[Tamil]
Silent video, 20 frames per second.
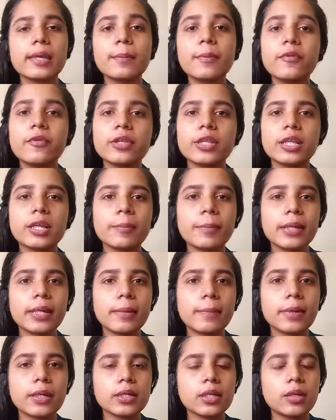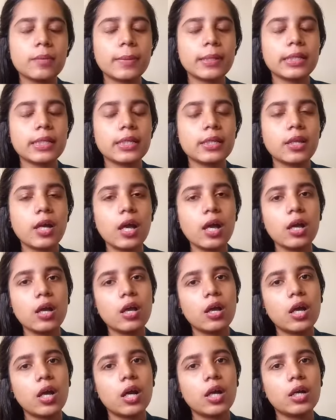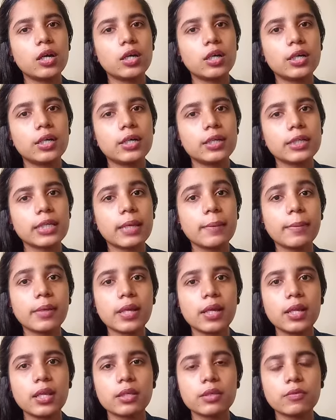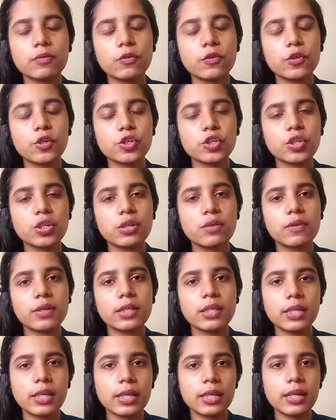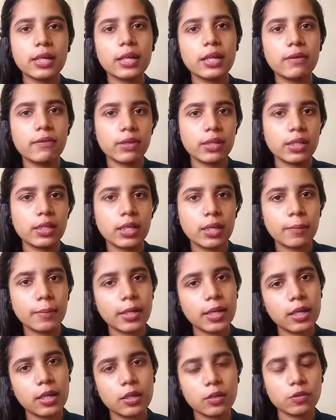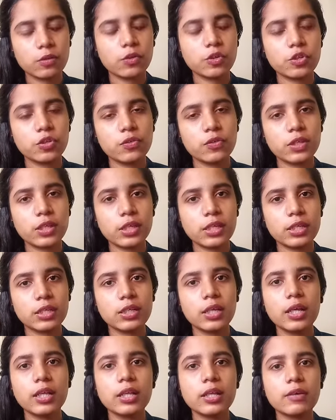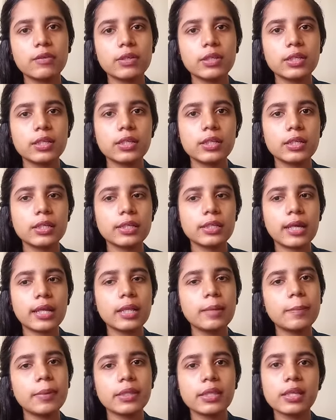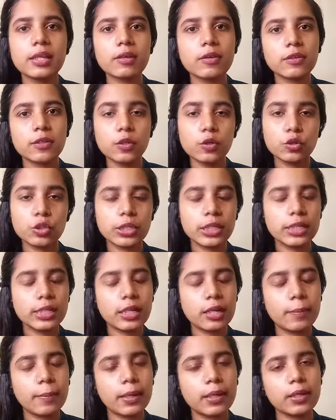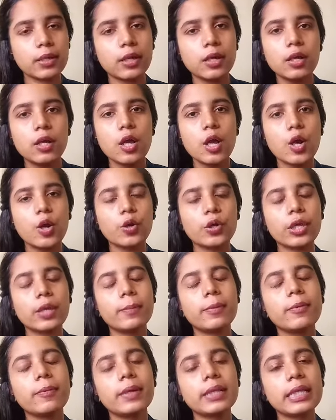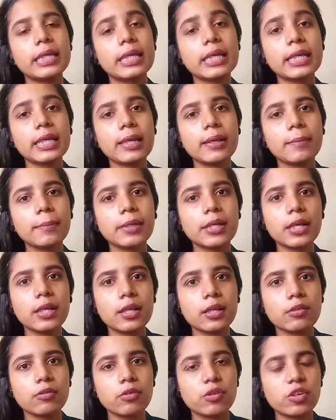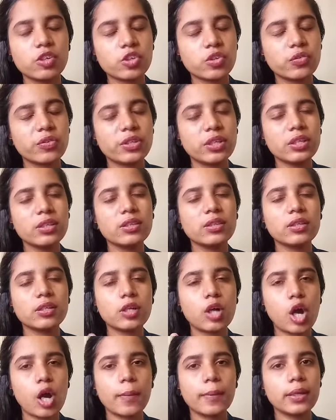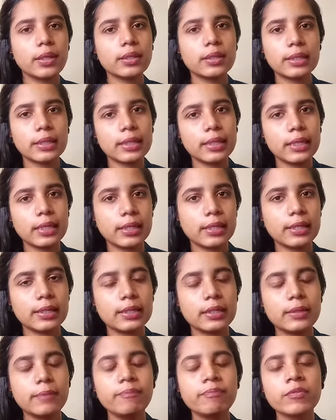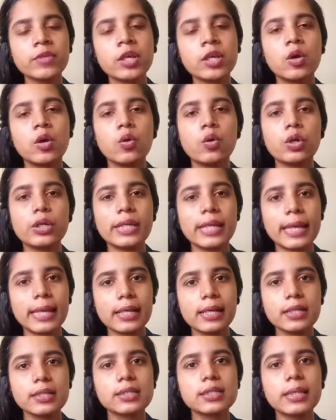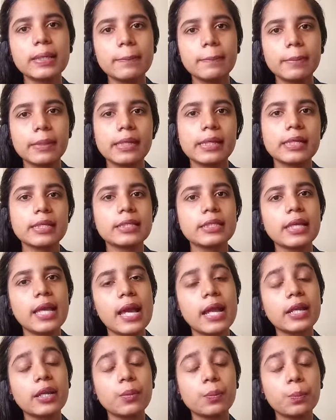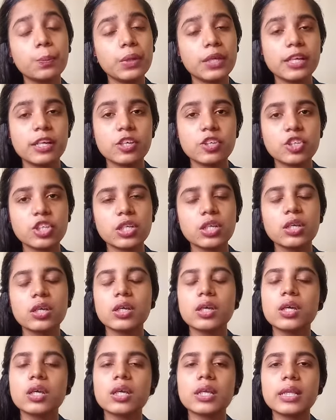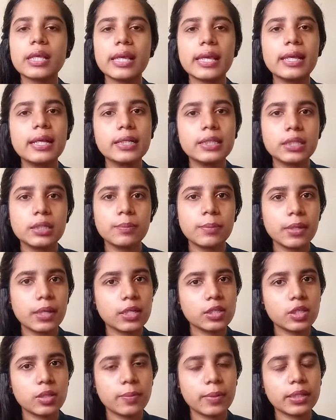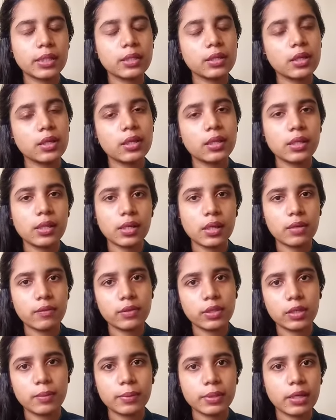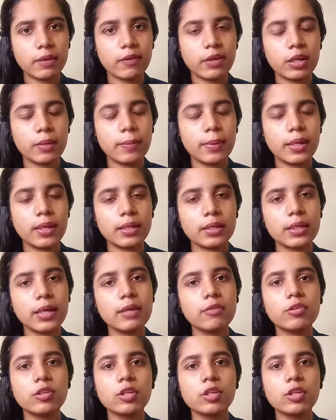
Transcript: இப்போ வந்து நம்ம என்ன பார்த்துக்கலாம் பார்த்தீங்கன்னா கெமிக்கல் எக்ஸ்போலேஷனில் வந்து என்னென்னா வந்து கெமிக்கல் எக்ஸ்போலேஷன் வந்து இருக்குது அதை வந்து அதை பற்றி எனக்கு வந்து டீட்டெயிலாக பார்க்கலாம் ஓகே இப்போ பார்த்தீங்கன்னா கெமிக்கல் எக்ஸ்போலேஷன் வந்து காமனாக த்ரீ இருக்குது ஒன்று ஏஹெச்சி பிஹெச்சி அண்டு பிஹெச்சி இந்த ஏஹெச்சி பிஹெச்சி பார்த்திங்கன்னா இந்தியாவில் வந்து நம்மளுக்கு அவைலபிளாக இருக்குது அது